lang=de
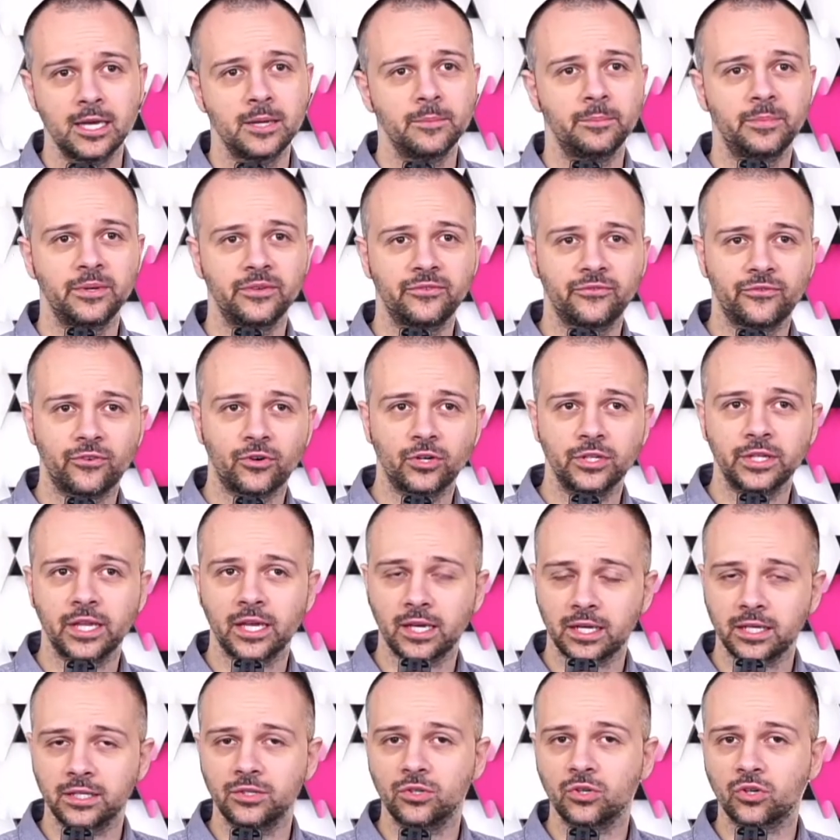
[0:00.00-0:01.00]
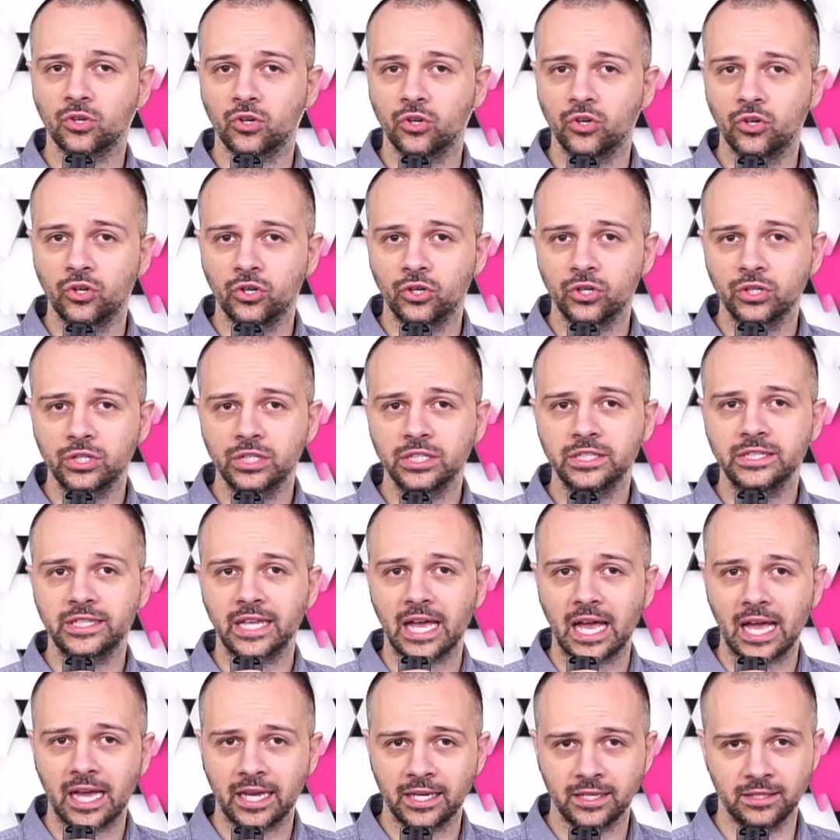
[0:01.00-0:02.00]
Bevor nachher noch
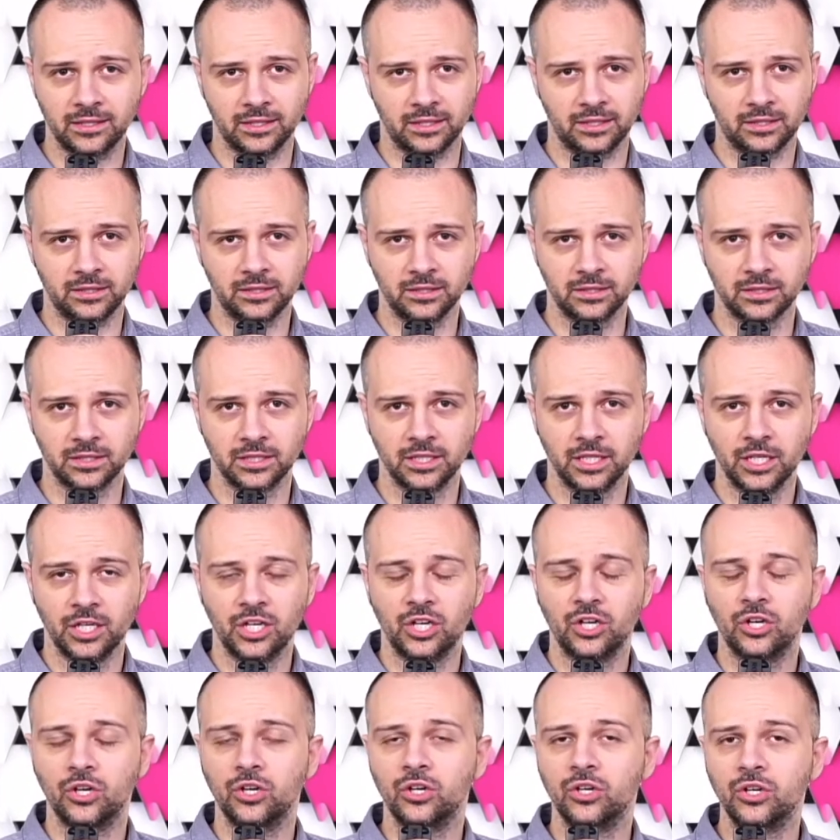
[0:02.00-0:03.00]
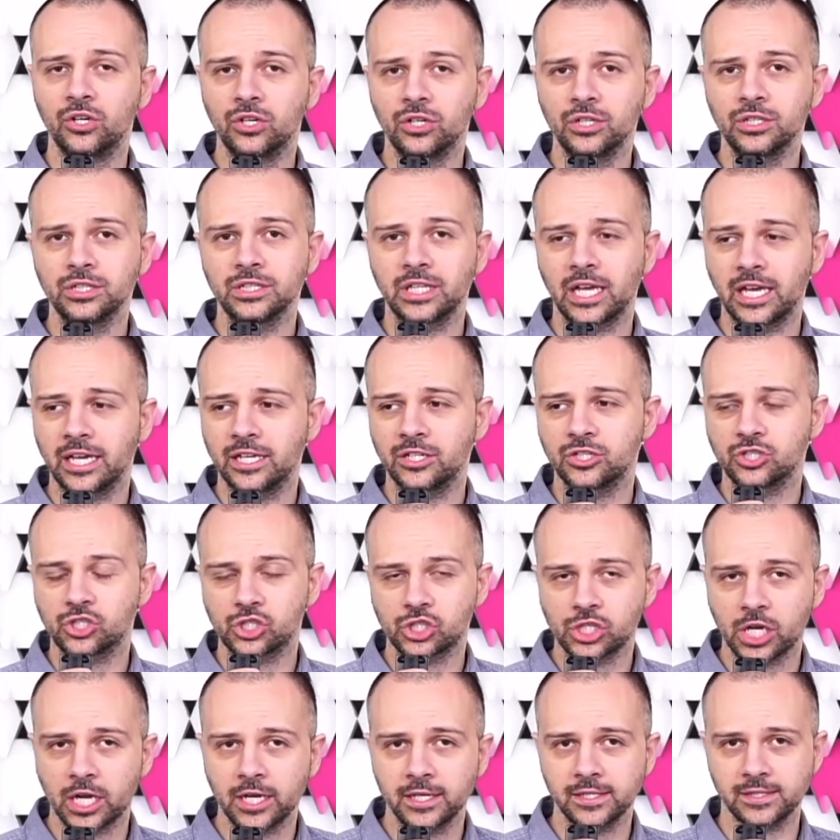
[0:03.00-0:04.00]
irgendeiner irgendeinen
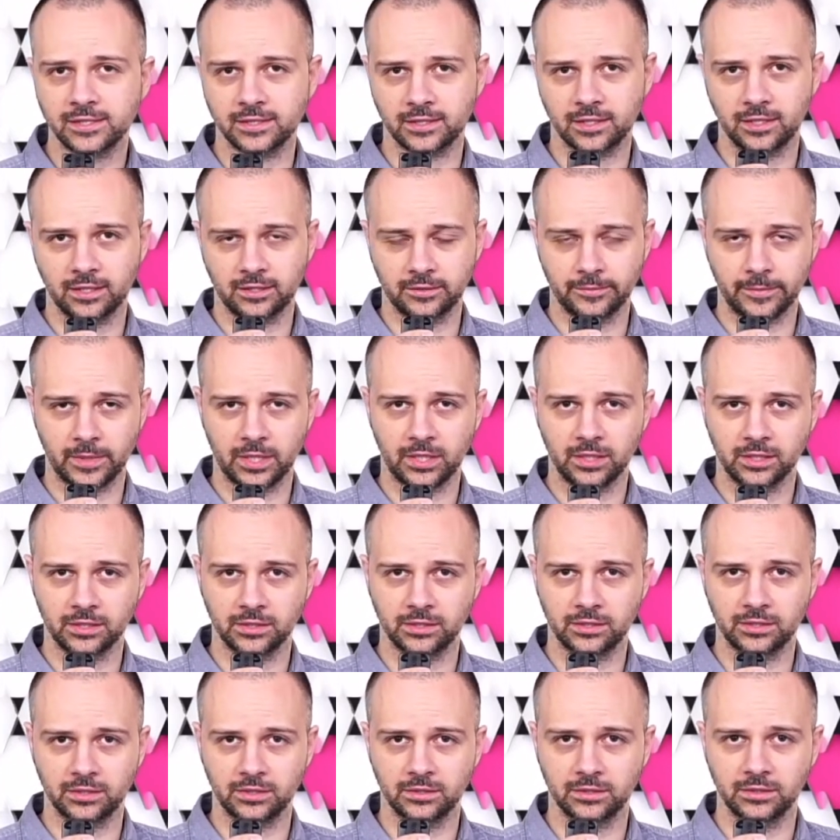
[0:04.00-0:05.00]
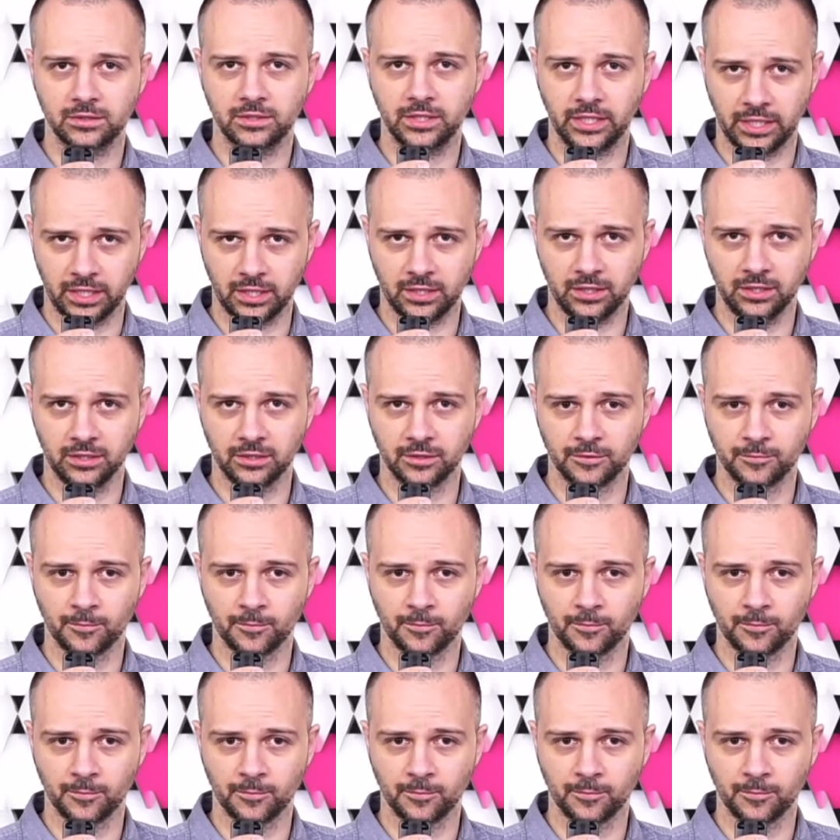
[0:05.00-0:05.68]
Scheißdreck macht, ja?